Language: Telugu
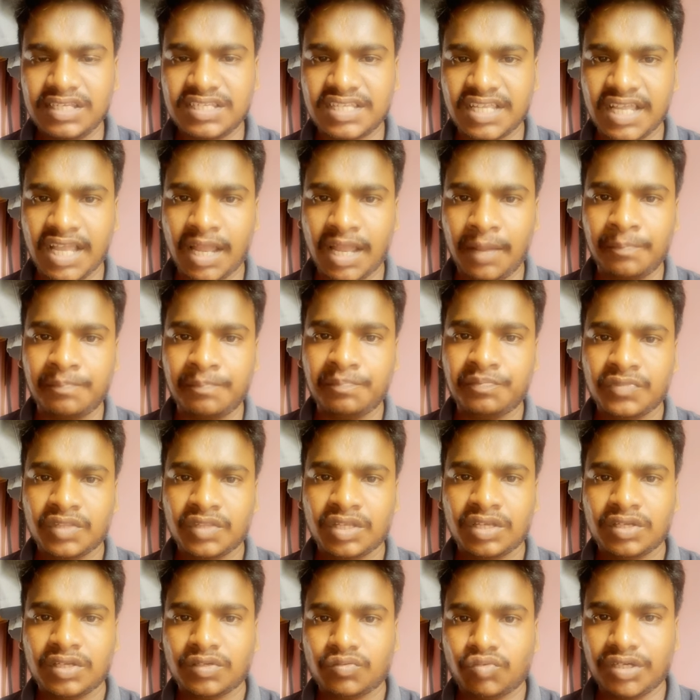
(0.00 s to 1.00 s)
సేమ్
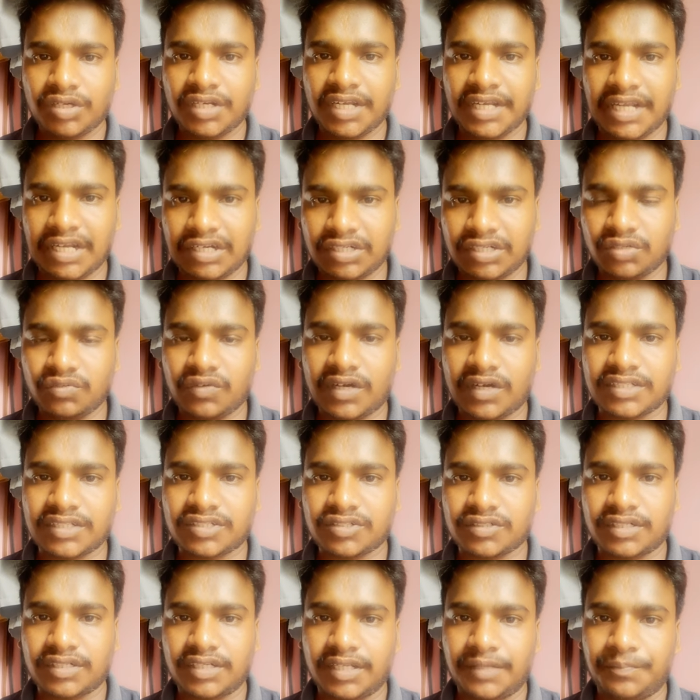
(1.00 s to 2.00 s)
కొన్ని నెగిటివ్
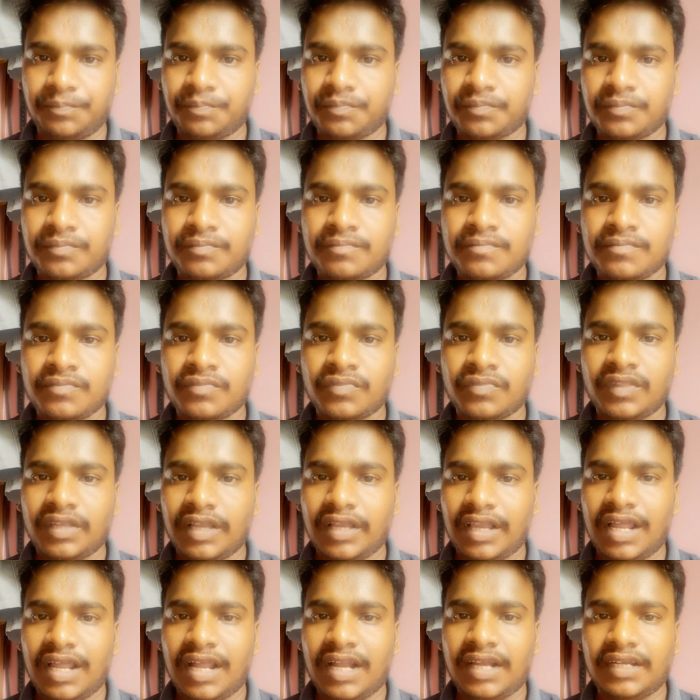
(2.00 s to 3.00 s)
వర్డ్స్ ఉంటాయి
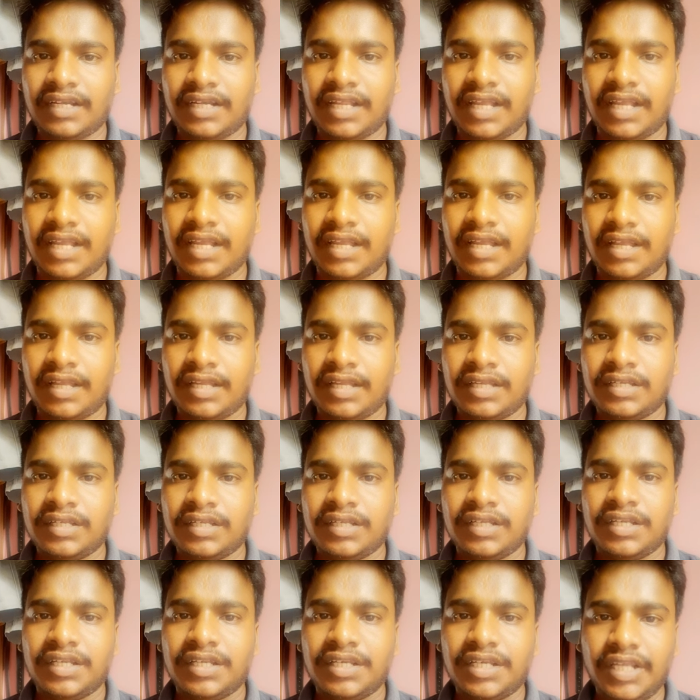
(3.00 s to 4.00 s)
ఎలా అంటే
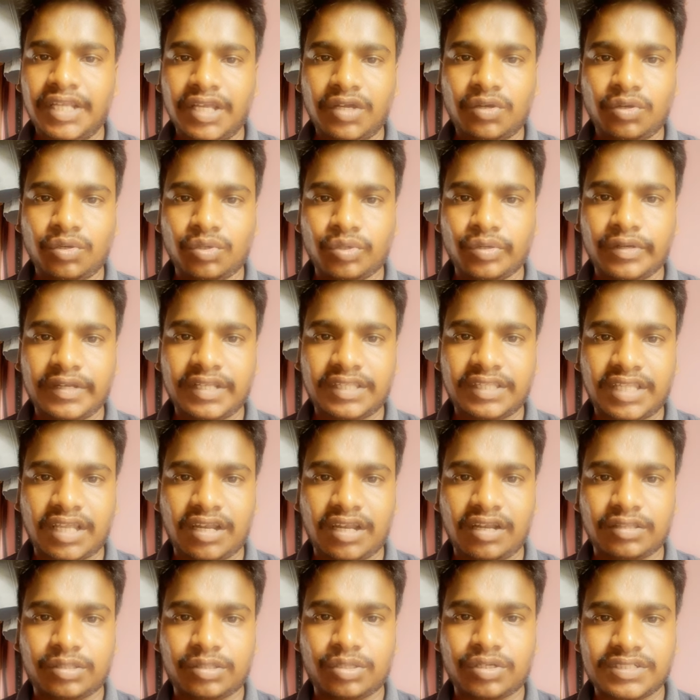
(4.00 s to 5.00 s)
నీకు
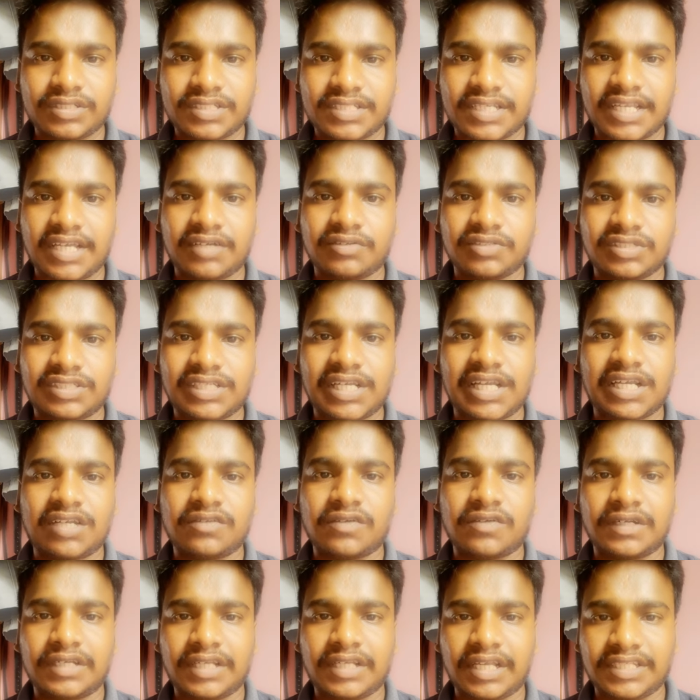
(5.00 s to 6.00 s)
ఇతరులతో స్నేహం
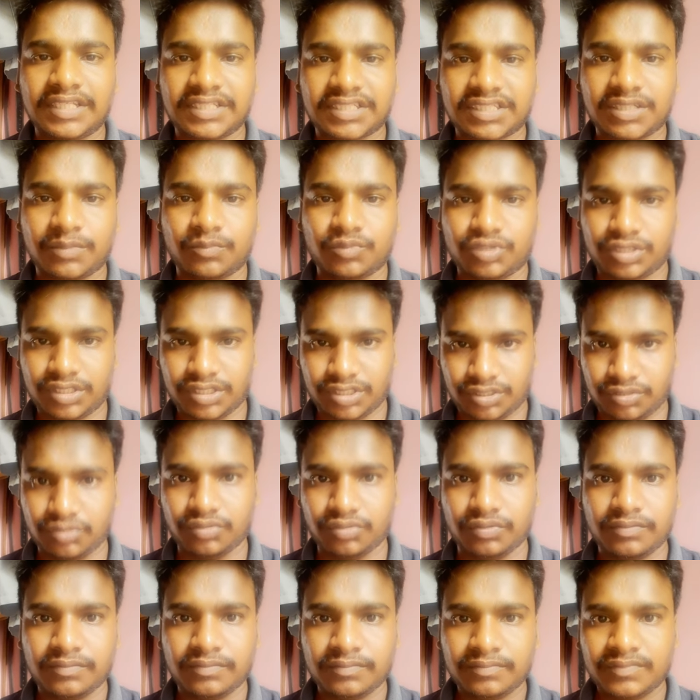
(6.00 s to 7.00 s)
చేయటం అంటే ఇష్టం
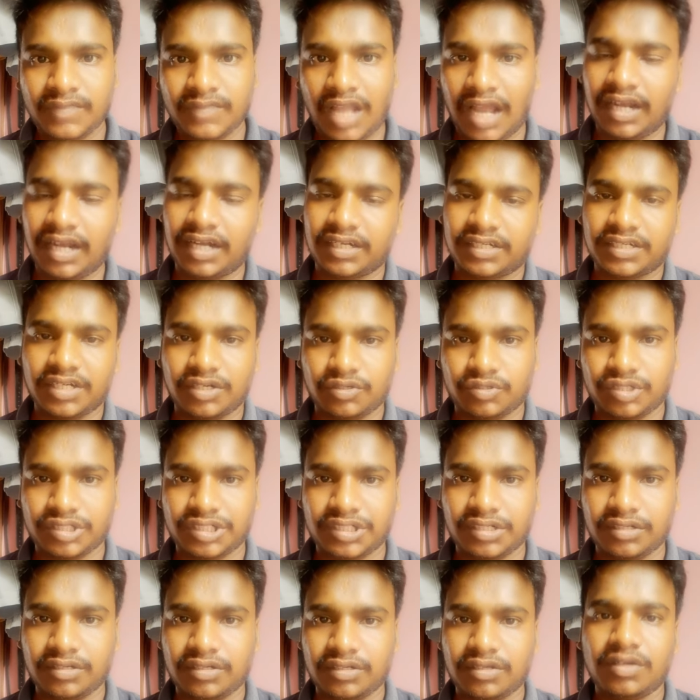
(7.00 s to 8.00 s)
ఉండదు అని అంటాడు
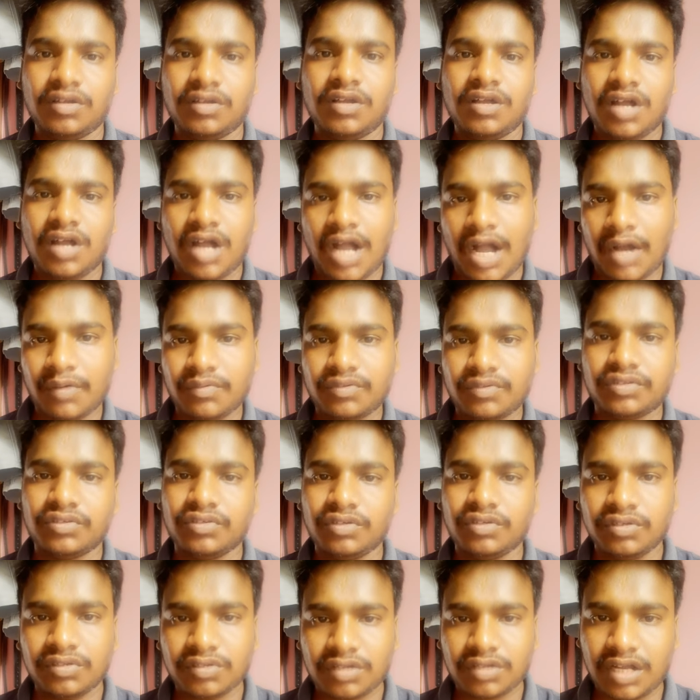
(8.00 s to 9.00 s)
క్వశ్చన్లో
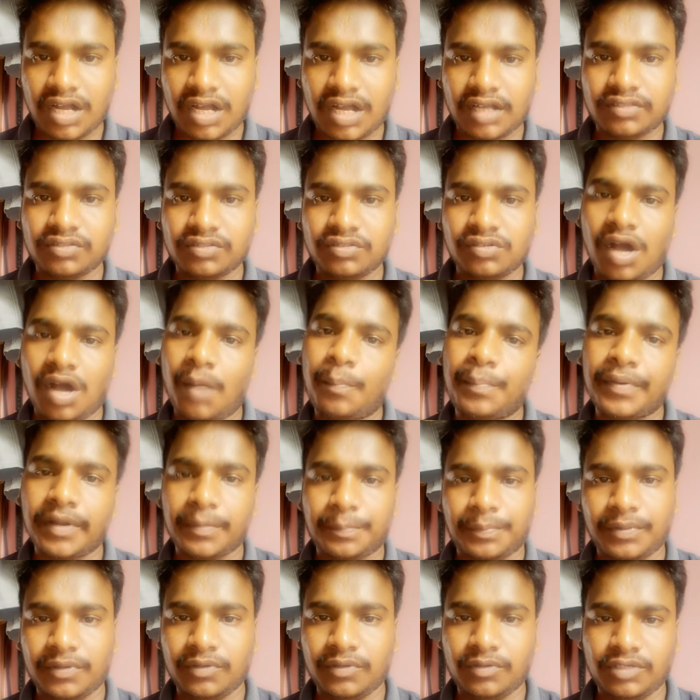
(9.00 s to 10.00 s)
అవును కాదు
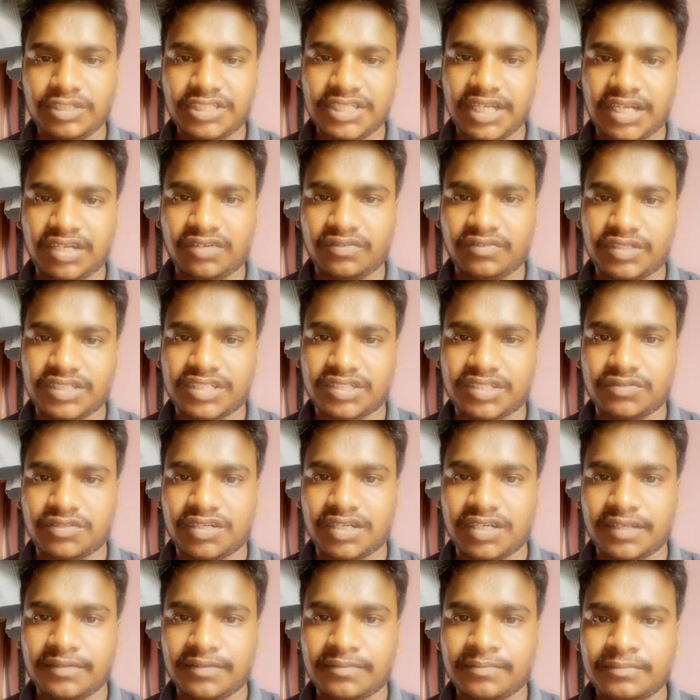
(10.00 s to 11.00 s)
అప్పుడప్పుడు చేయటం ఇష్టం
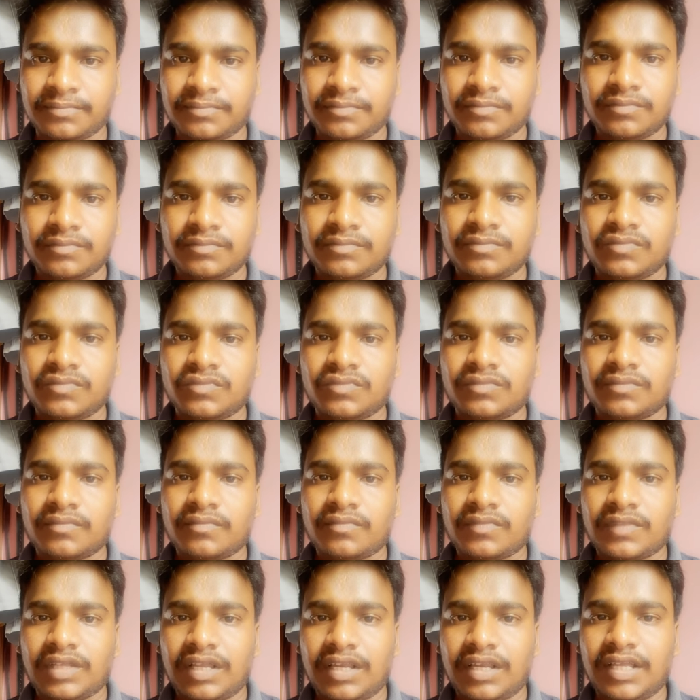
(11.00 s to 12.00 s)
అని
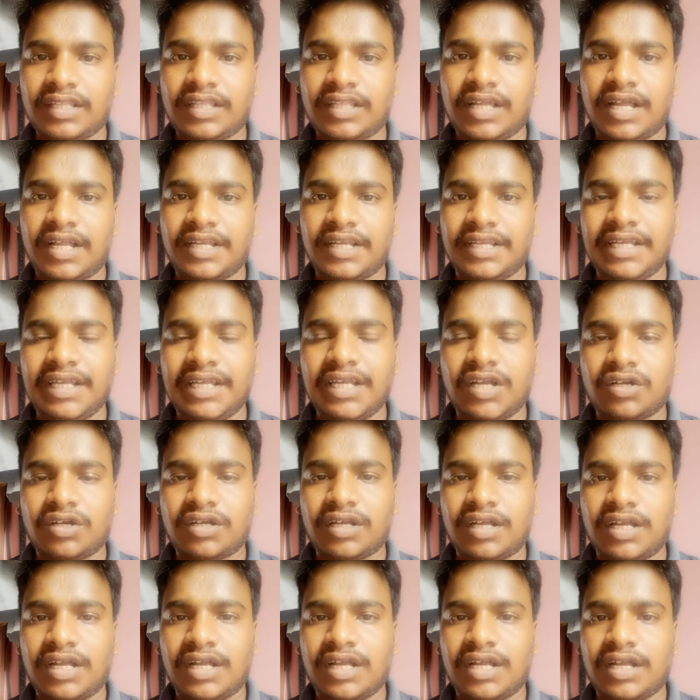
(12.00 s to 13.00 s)
లేదా నీ యొక్క